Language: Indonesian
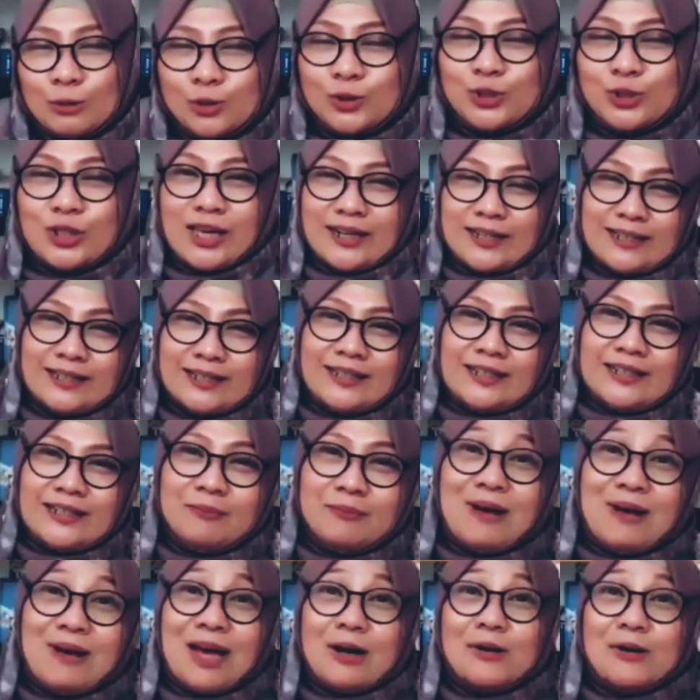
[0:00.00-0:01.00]
urusan
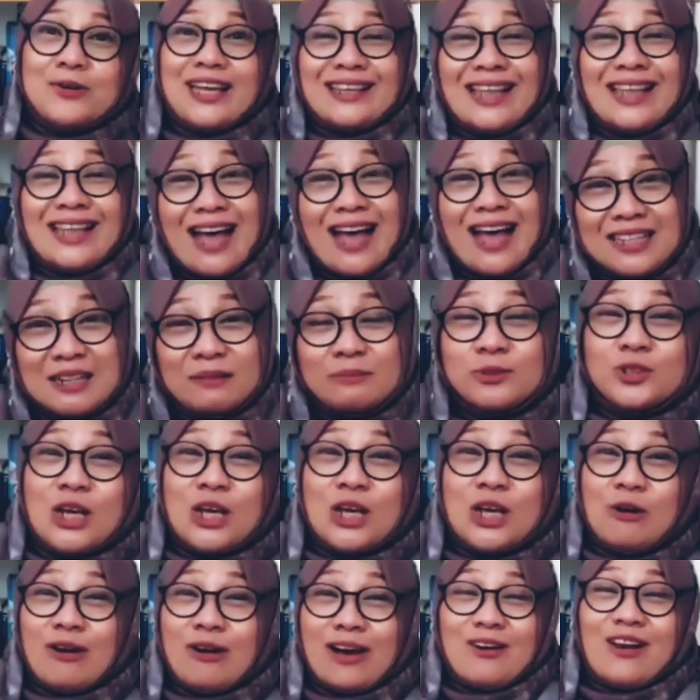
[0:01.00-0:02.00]
baru kita ajak
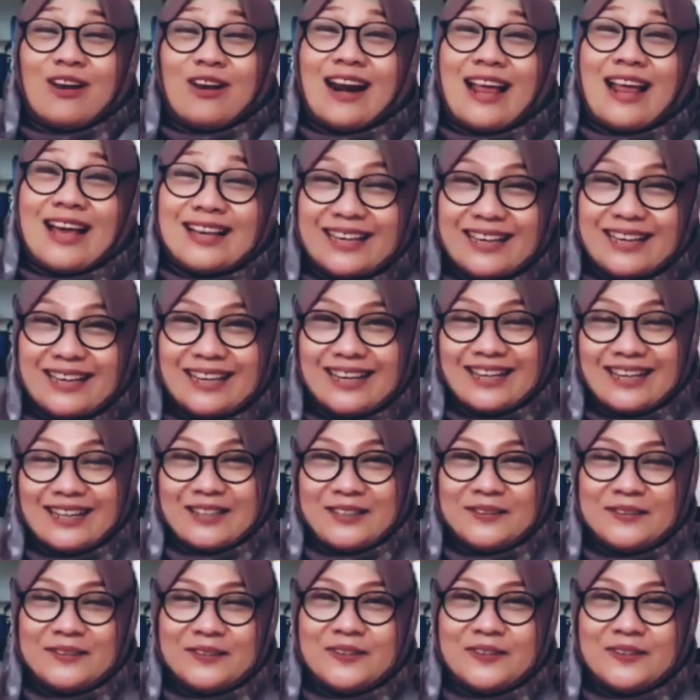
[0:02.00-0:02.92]
musyawarah lagi